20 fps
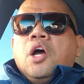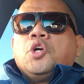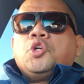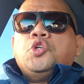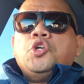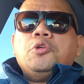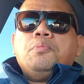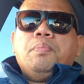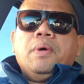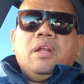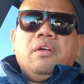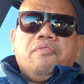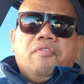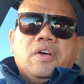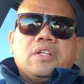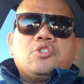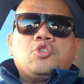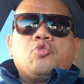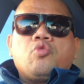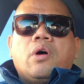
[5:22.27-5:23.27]
good
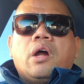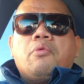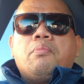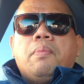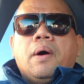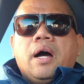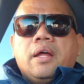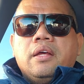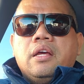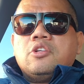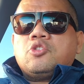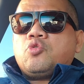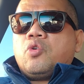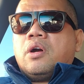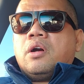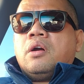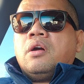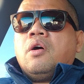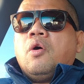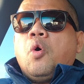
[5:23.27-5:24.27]
benefits to our body and to
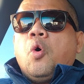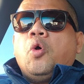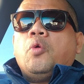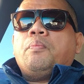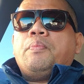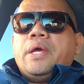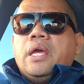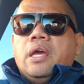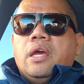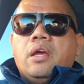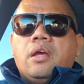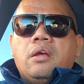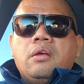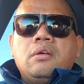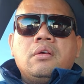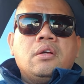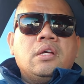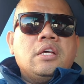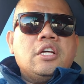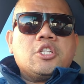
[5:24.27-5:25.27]
our whole being,
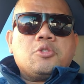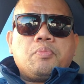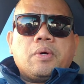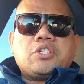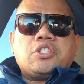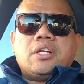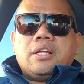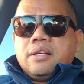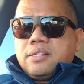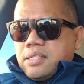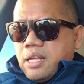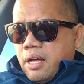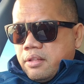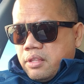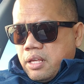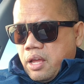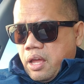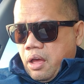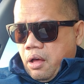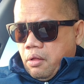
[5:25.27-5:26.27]
especially sa
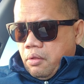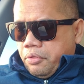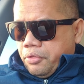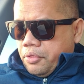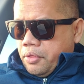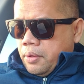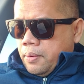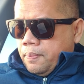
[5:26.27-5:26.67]
ating health.